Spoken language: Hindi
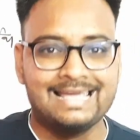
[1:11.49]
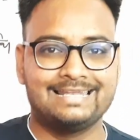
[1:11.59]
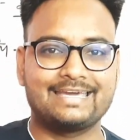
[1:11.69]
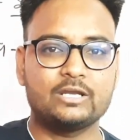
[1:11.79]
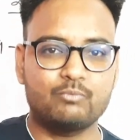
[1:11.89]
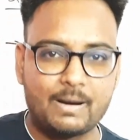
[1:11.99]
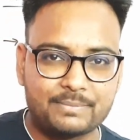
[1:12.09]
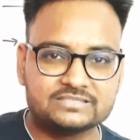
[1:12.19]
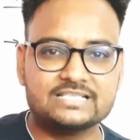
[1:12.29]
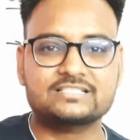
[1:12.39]
लेकिन
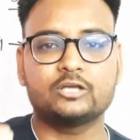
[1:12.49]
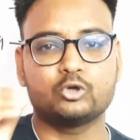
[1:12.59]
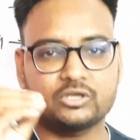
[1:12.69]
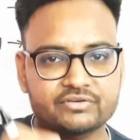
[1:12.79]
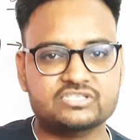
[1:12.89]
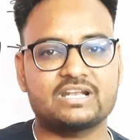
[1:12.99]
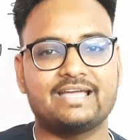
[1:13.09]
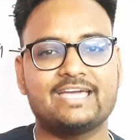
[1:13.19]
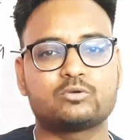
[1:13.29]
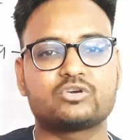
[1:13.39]
वापस से इसका नोटिफिकेशन
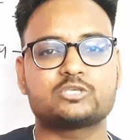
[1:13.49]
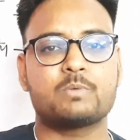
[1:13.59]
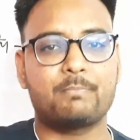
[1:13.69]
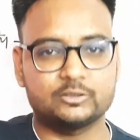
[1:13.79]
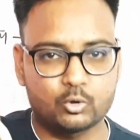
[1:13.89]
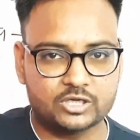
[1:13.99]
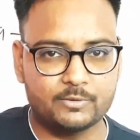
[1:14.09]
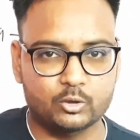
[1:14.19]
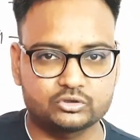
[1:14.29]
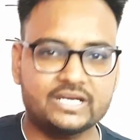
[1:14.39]
आया क्योंकि इसमें पदों की
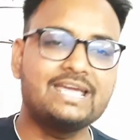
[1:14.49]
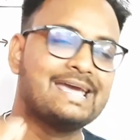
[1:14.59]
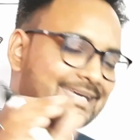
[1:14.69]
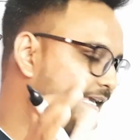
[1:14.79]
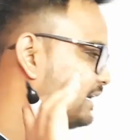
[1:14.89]
बढ़ोतरी की